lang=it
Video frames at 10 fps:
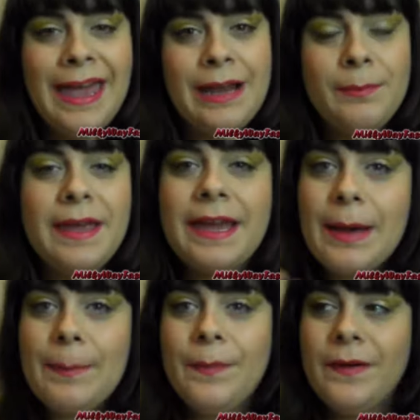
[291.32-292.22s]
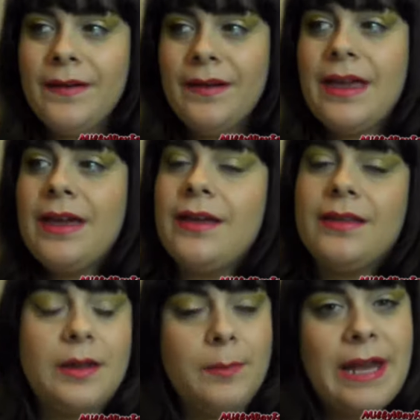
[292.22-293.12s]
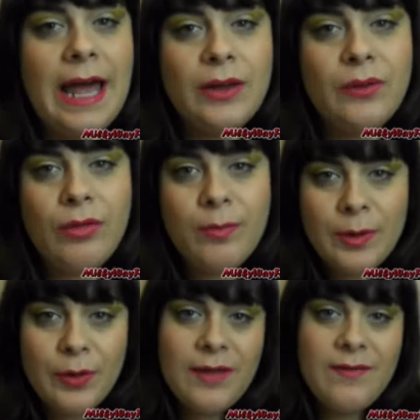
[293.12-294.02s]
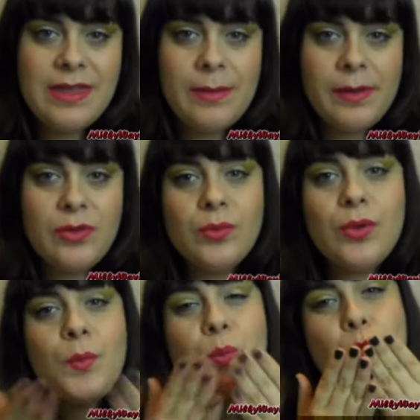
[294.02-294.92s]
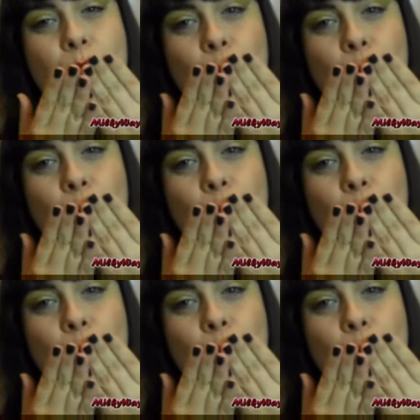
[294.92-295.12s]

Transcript: e il make up è terminato spero che vi sia piaciuto